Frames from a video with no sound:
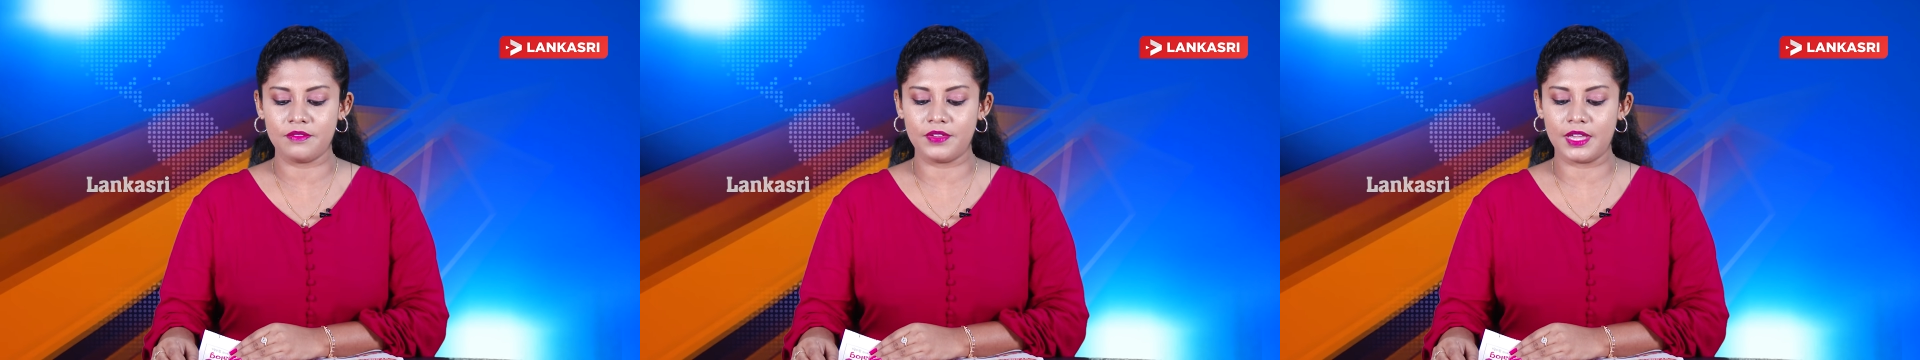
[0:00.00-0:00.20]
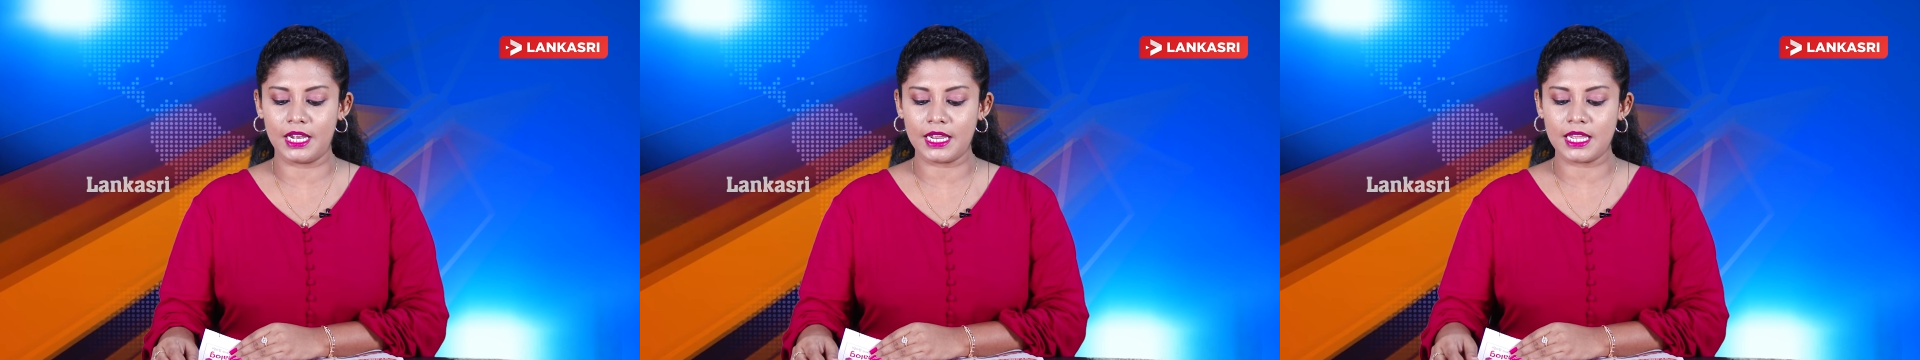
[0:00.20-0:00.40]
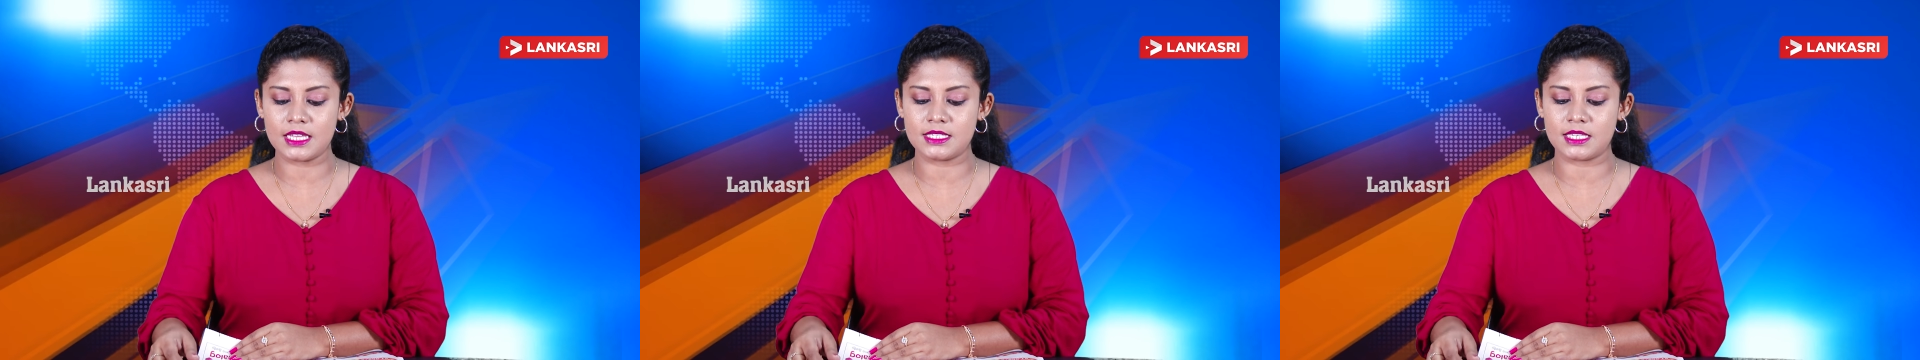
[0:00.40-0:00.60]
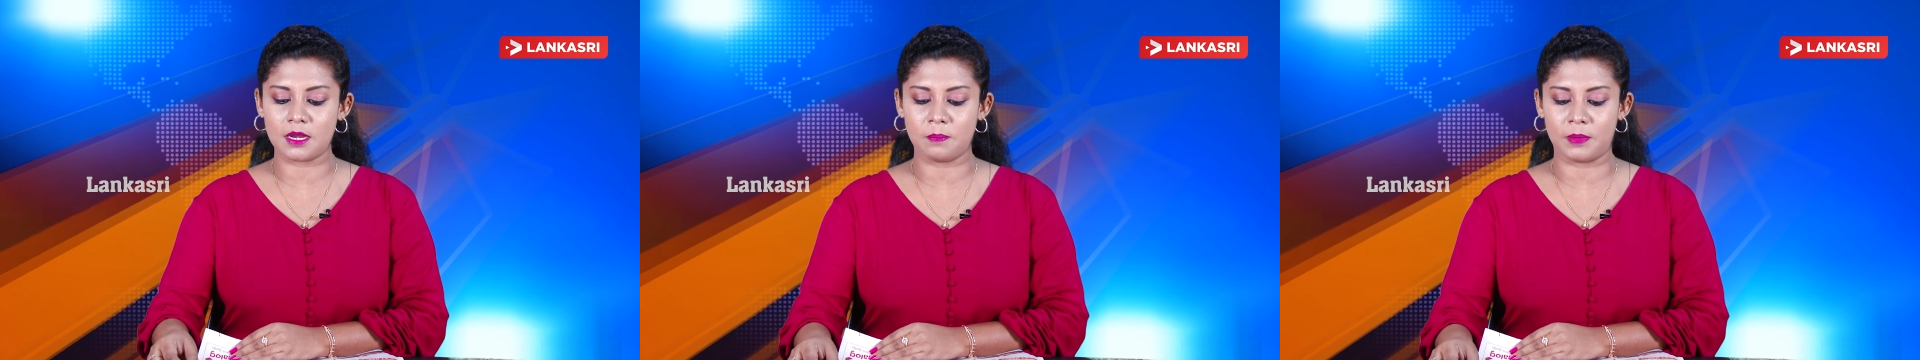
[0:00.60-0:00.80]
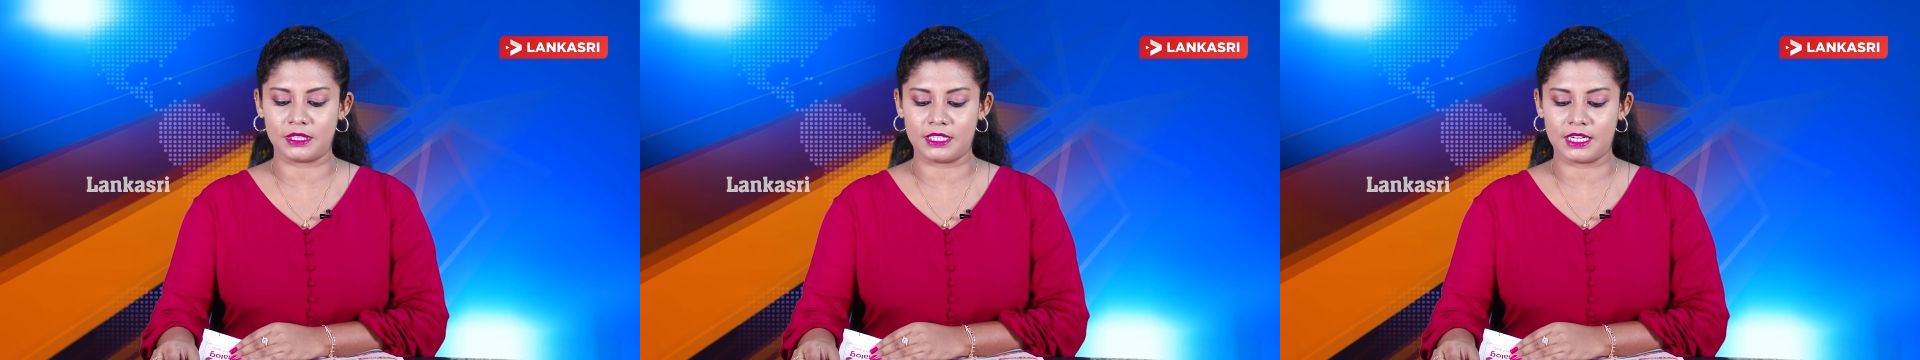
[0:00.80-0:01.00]

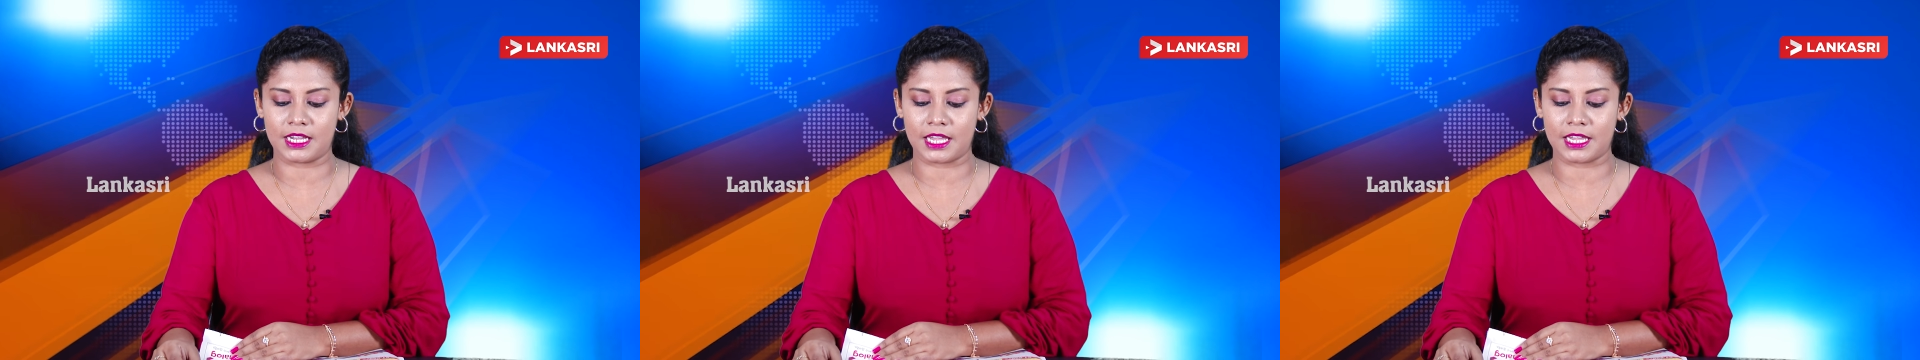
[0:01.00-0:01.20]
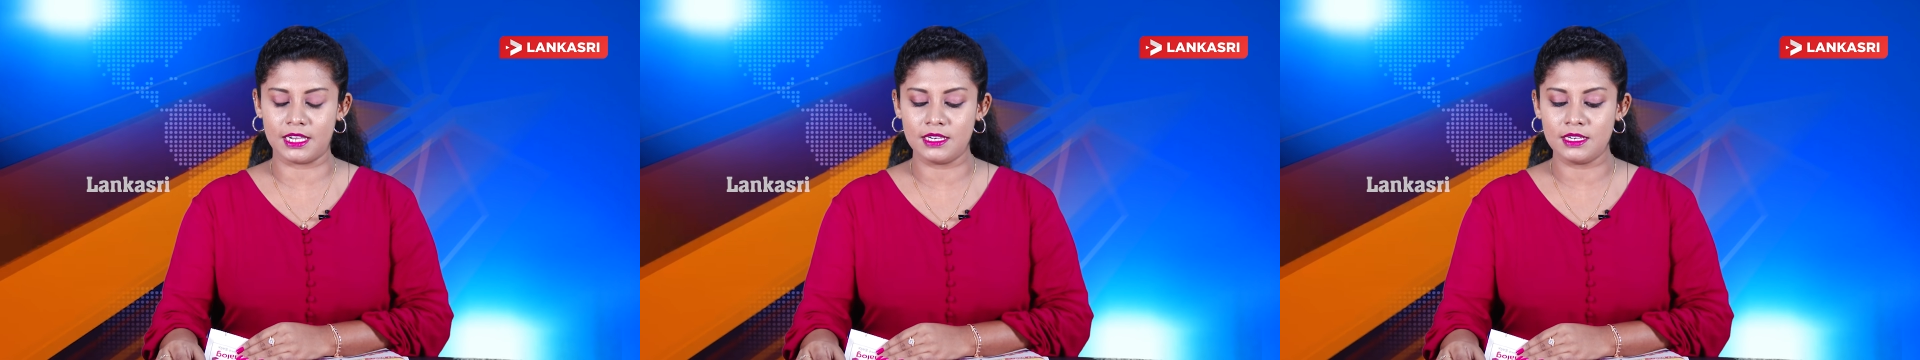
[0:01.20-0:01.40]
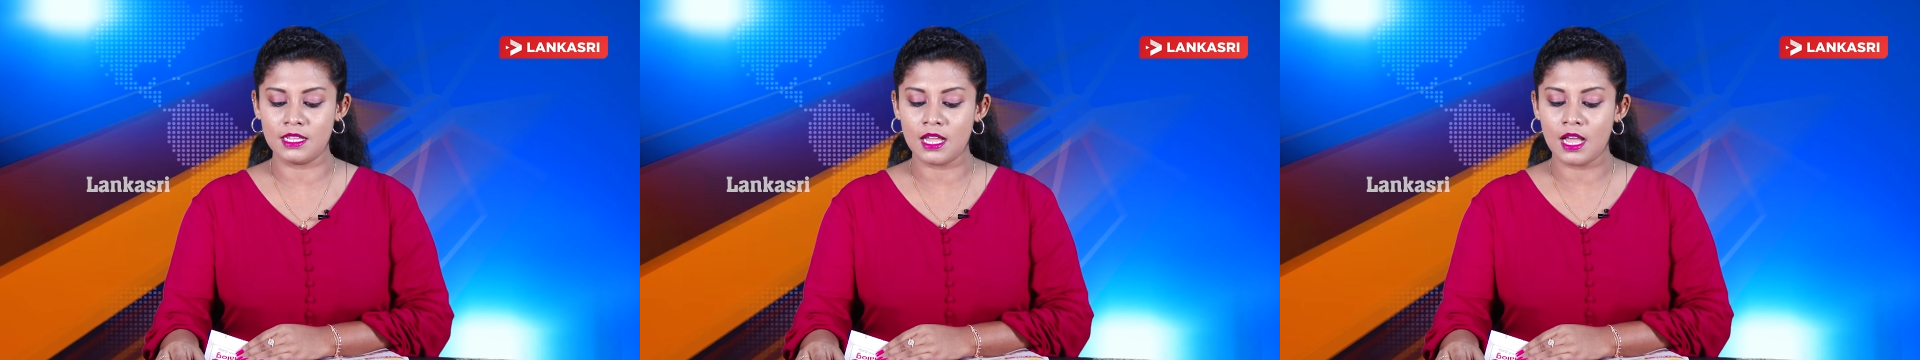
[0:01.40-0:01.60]
வீரகேசரி பத்திரிகையில்